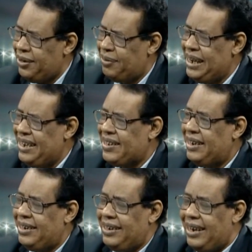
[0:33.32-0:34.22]
كويس
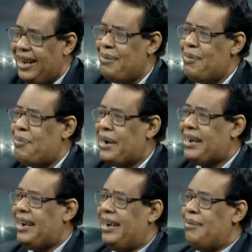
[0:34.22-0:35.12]
نعم.
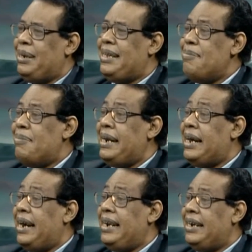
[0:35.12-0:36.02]
المباراة بتهم
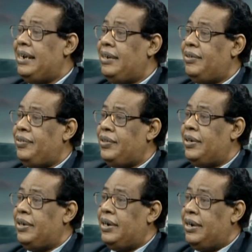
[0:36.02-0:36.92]
الأهلي مباراة السبت
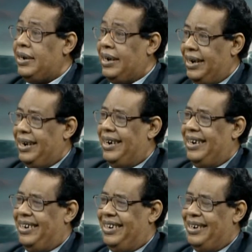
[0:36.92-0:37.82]
وليس بكرة بكرة
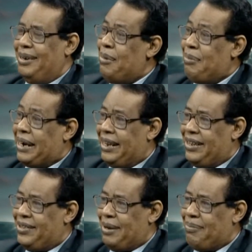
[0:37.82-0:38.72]
الجمعة آه, آه مباراة
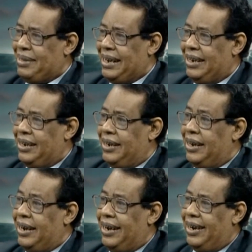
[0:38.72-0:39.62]
السبت السبت
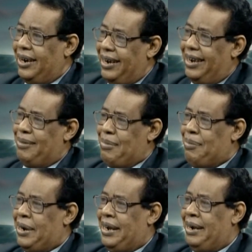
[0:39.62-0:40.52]
نعم
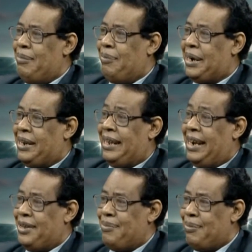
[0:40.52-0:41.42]
المباراة
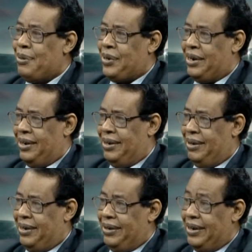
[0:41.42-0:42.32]
الحزم بكرة
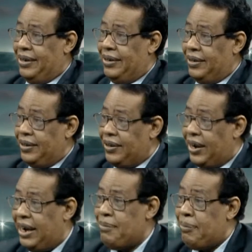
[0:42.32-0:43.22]
مباراة الحزم
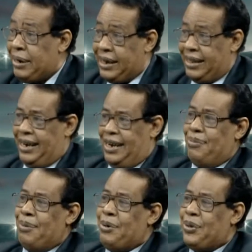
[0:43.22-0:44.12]
نعم أي مباراة
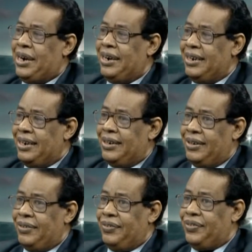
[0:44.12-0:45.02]
الحزم بكرة نتكلم على
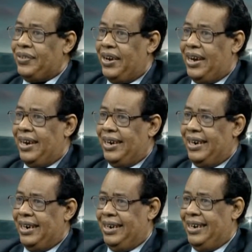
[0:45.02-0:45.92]
الباطن والحزم
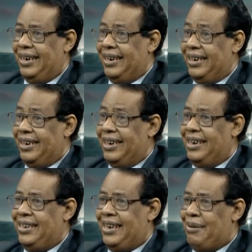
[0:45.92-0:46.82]
إذا أي. الباطن انتصر
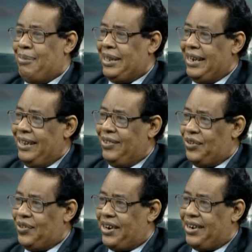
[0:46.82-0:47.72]
يعني إذا الباطن
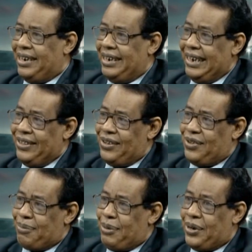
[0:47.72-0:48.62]
انتصر
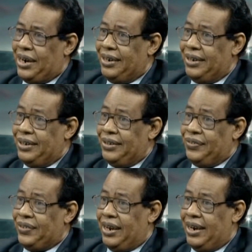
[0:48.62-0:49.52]
انتصر بيضغط على
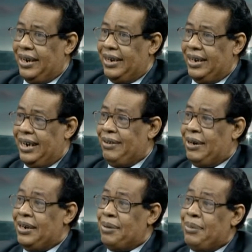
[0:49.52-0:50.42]
الأهلي نعم
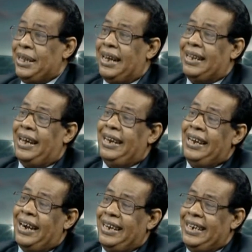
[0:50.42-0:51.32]
أيوه بيضغط على
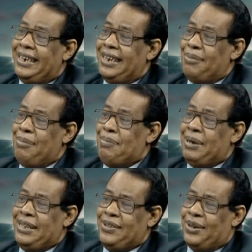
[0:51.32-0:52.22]
الأهلي
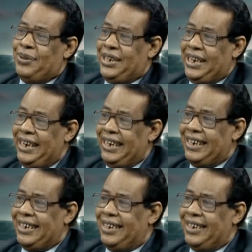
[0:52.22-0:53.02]
بيعمل 29